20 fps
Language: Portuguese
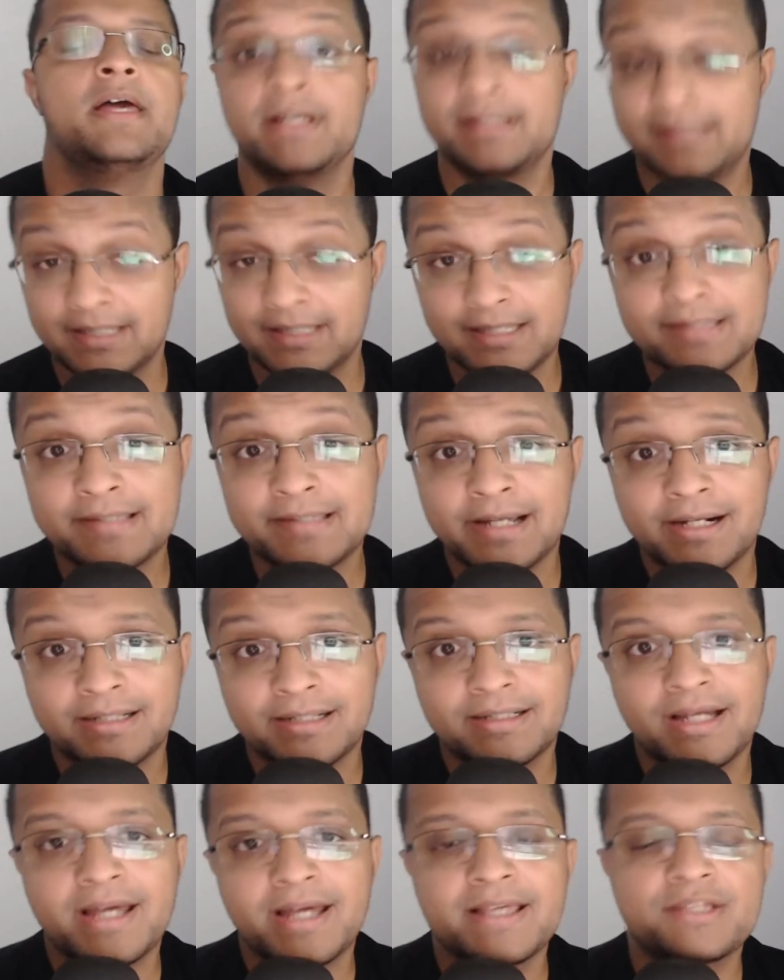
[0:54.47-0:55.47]
se quiser
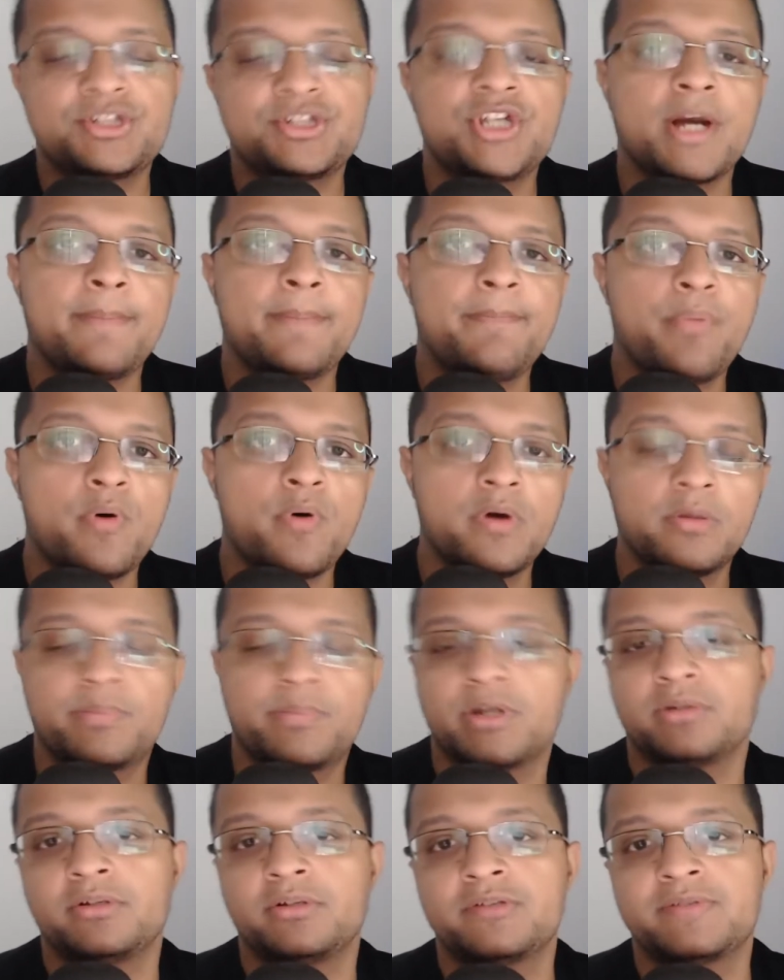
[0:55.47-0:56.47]
dar este apoio
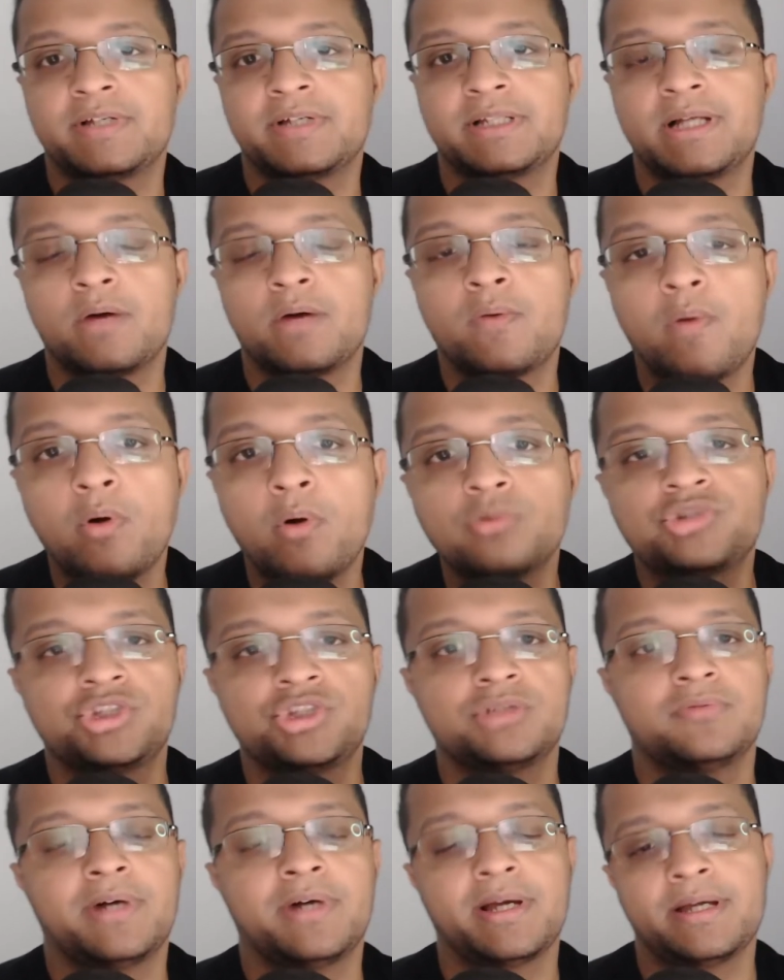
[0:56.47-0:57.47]
para o nosso canal
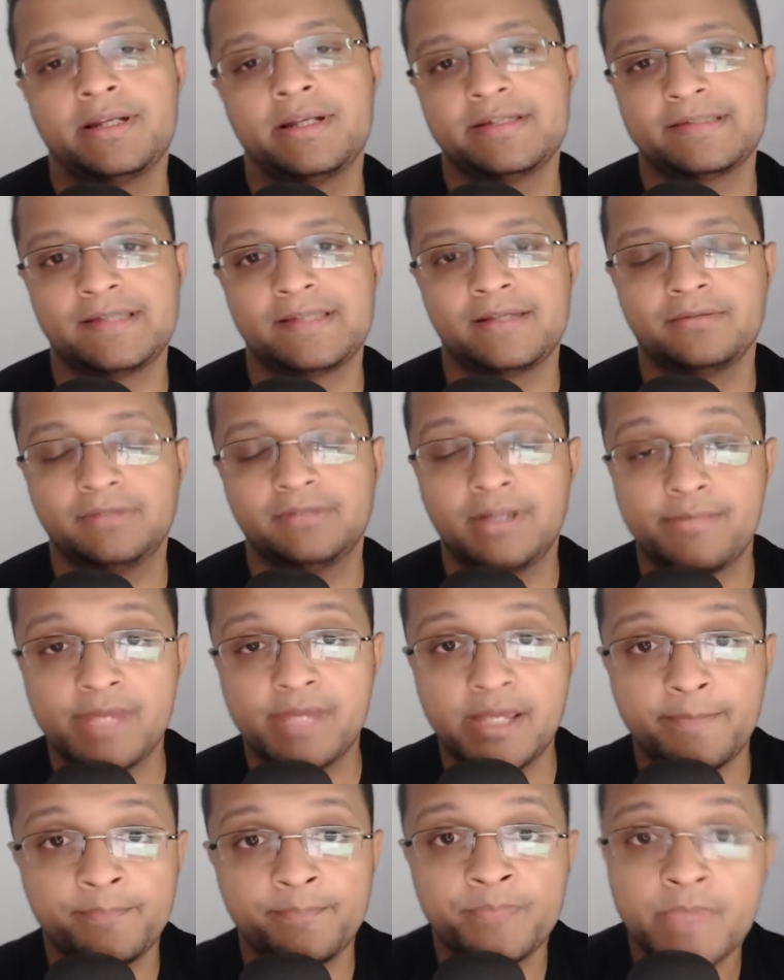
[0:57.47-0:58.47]
continuar crescendo
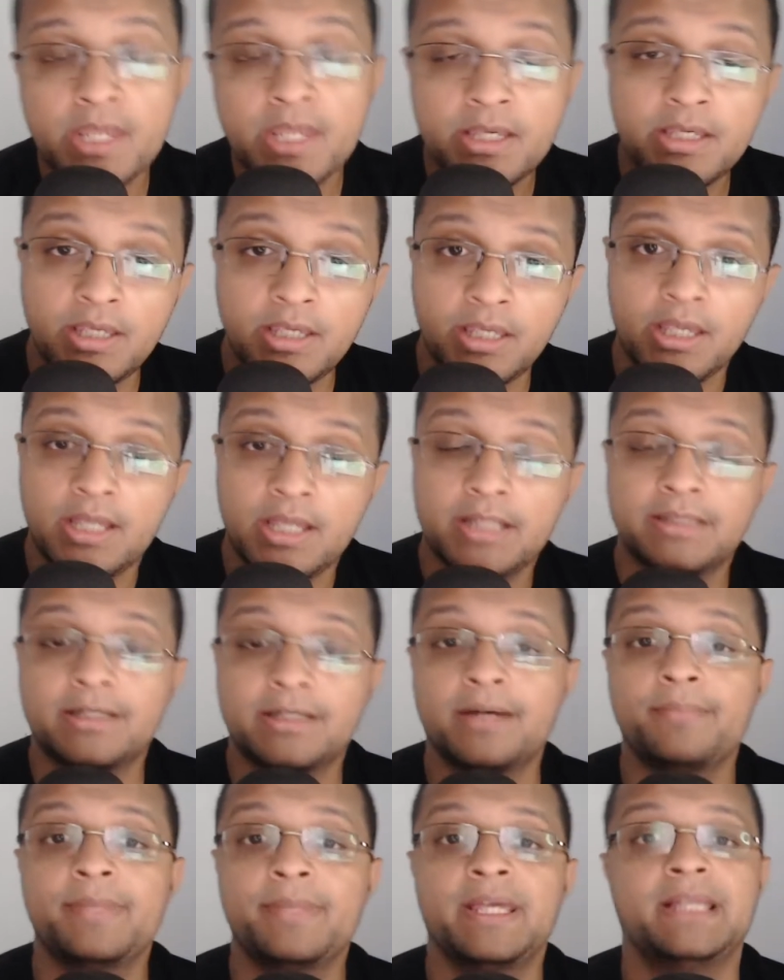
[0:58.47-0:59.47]
também e
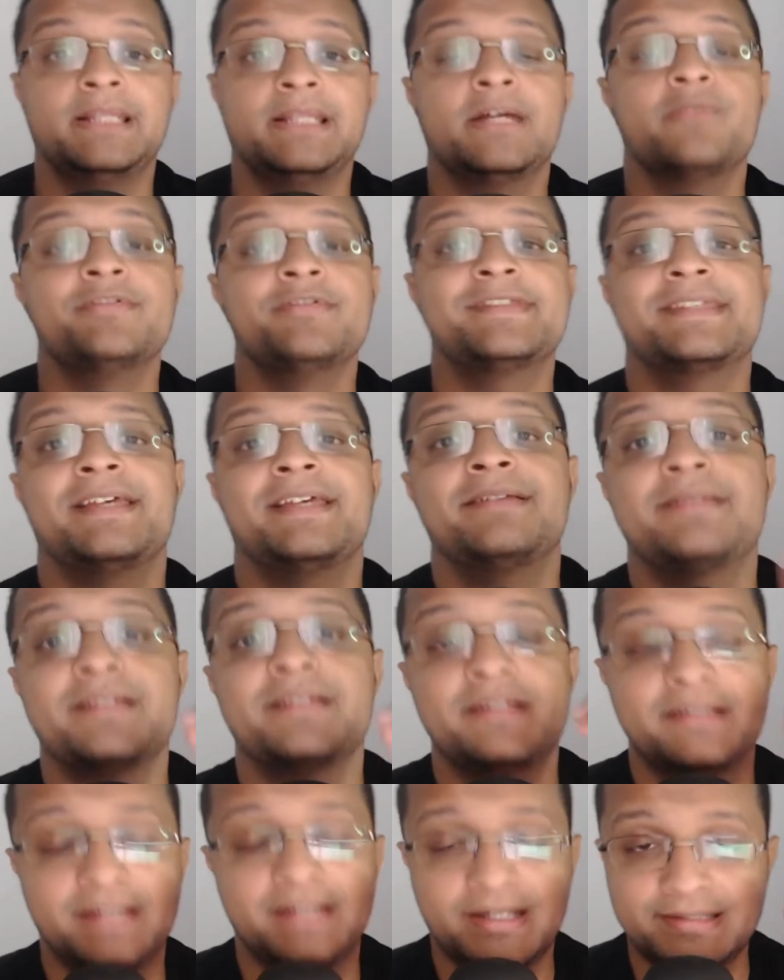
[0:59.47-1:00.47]
também não esqueça
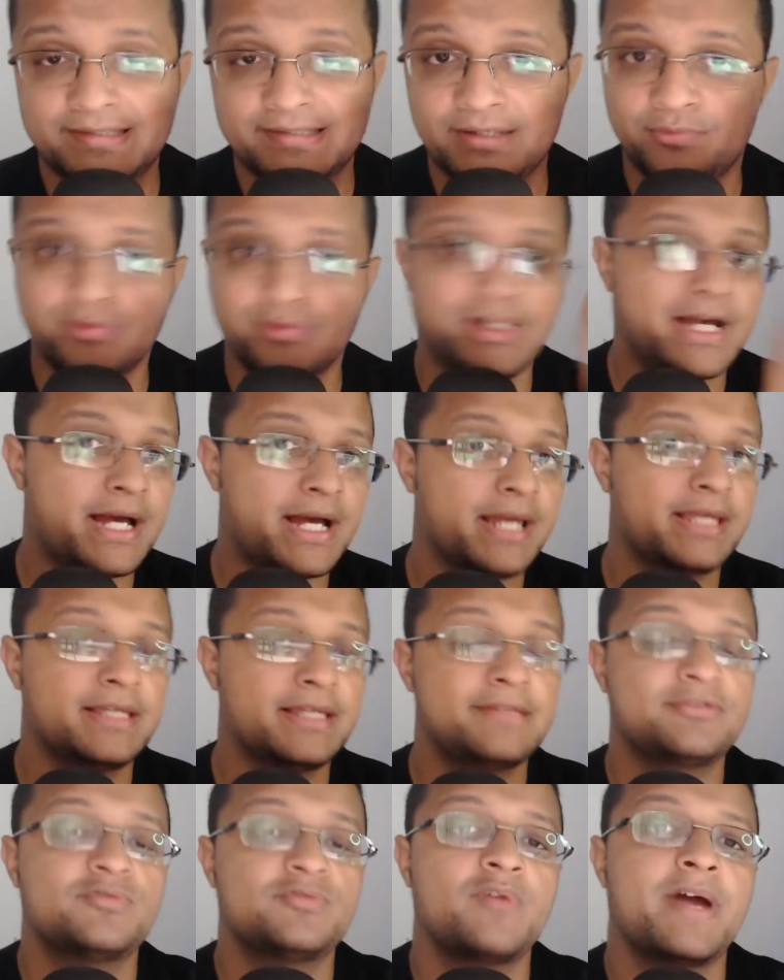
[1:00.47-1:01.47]
de dar seu like,
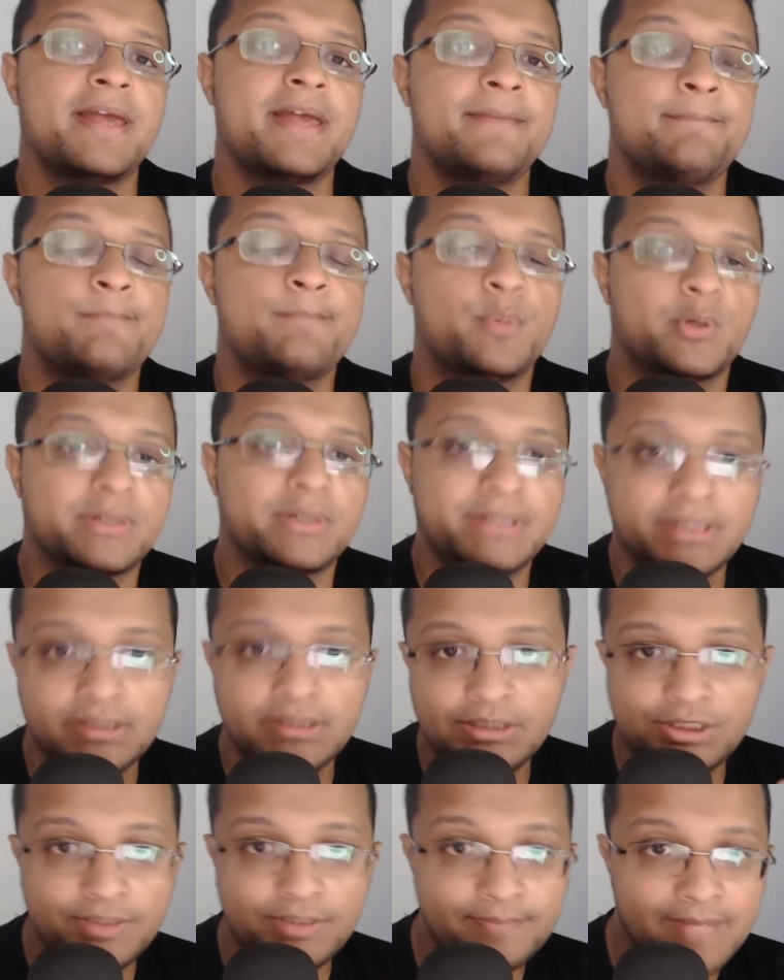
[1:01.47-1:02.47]
isso é
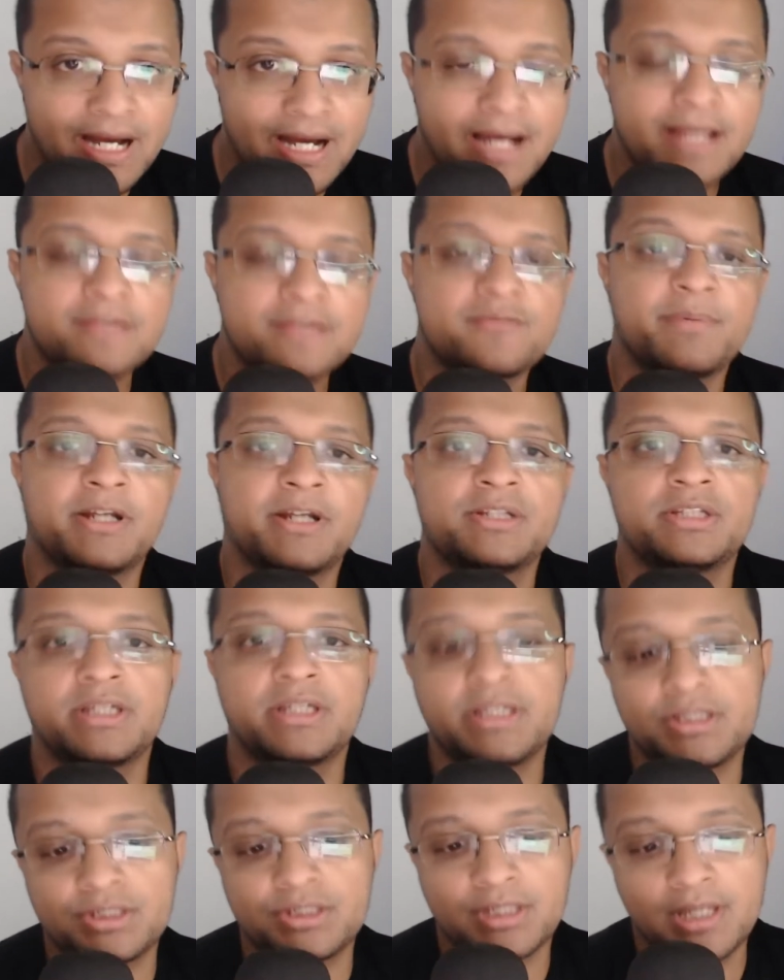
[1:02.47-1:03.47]
importante demais pra
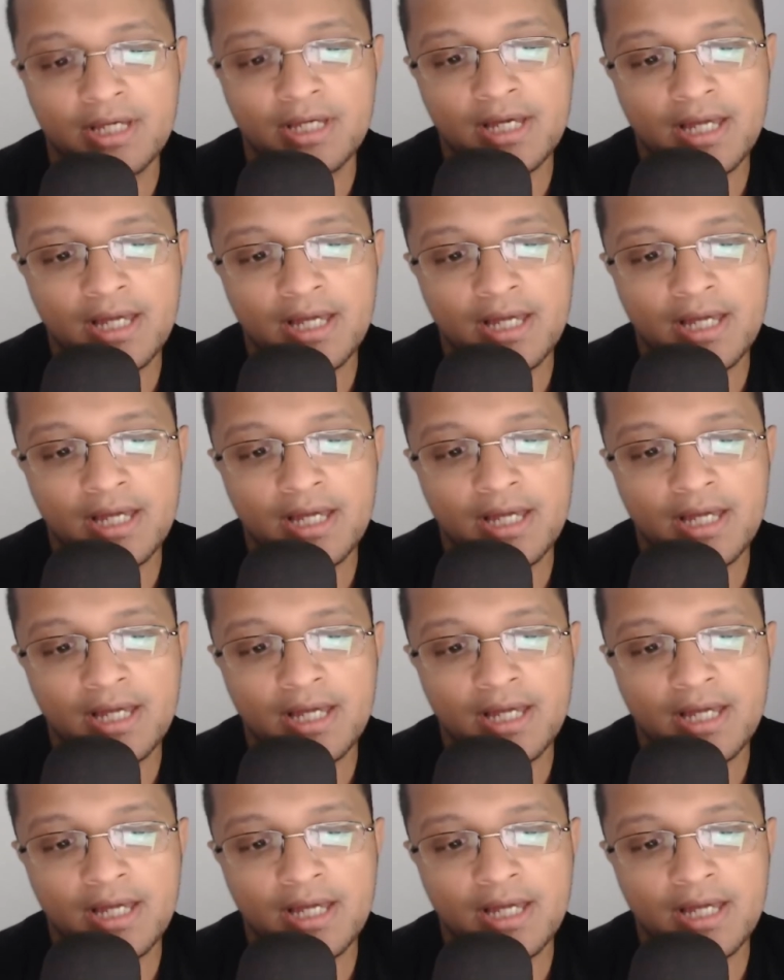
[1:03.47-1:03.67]
gente